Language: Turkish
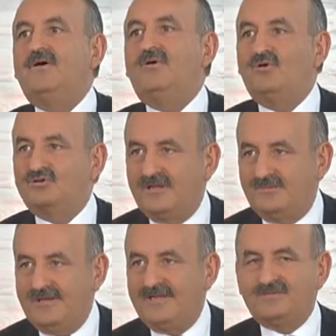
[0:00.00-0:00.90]
bile. Olsa
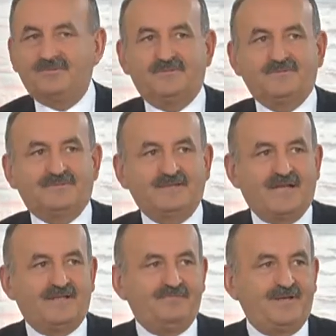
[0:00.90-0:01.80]
bile içmemelisin.
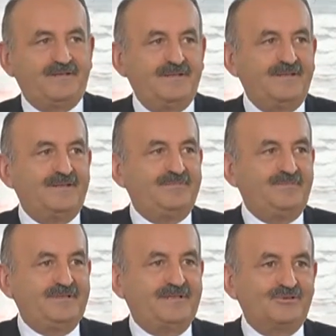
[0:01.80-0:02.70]
Yani ben
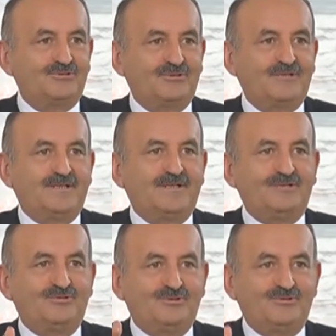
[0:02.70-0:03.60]
bir restorana
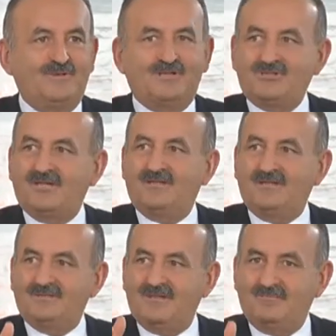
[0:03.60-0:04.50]
gidiyorum açık
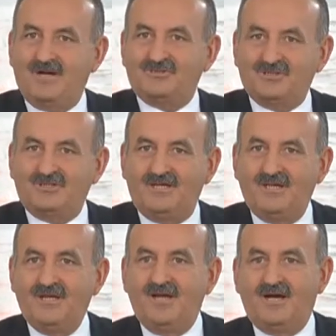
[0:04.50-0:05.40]
alanda, bahçede
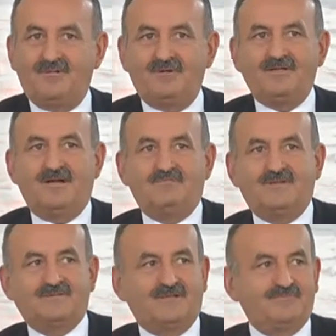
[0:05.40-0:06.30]
ama yan
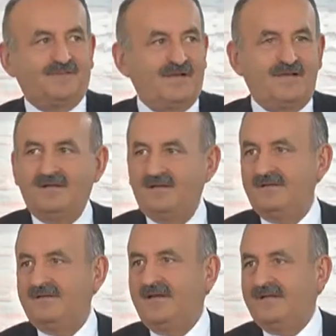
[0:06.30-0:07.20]
masamda
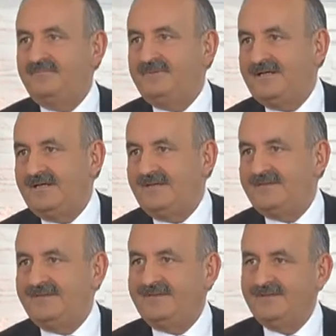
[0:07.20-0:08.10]
yani
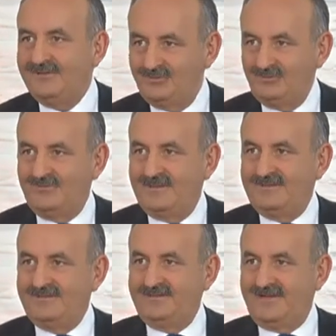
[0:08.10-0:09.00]
birilerinin
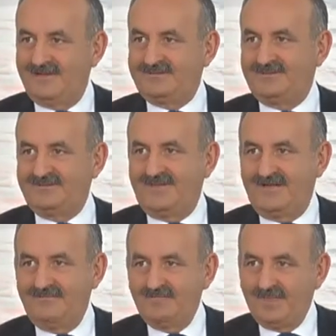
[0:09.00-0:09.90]
dumanının
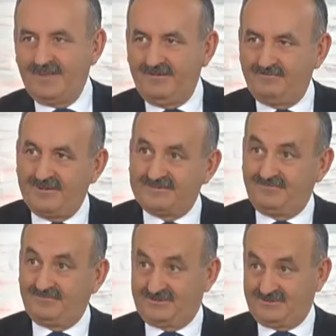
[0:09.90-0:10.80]
altında
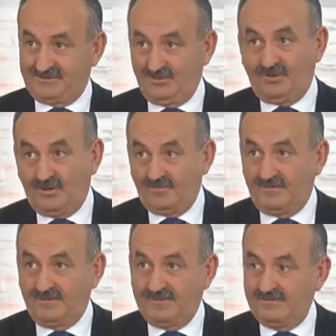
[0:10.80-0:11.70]
pasif içici
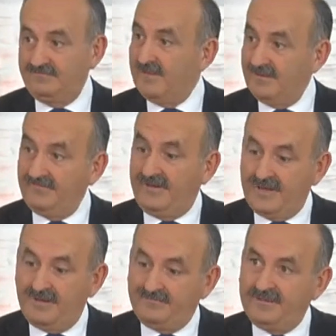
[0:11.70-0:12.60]
olmamalıyım.
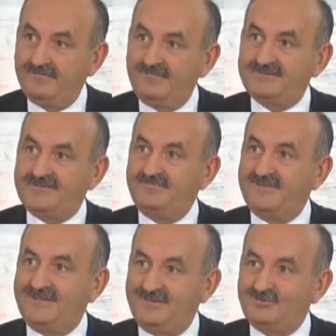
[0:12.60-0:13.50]
Veya benim
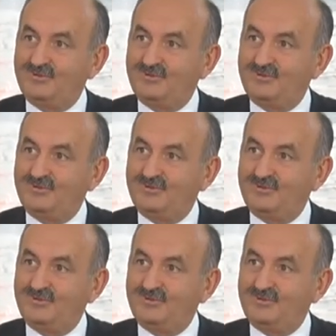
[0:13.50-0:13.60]
masamdaki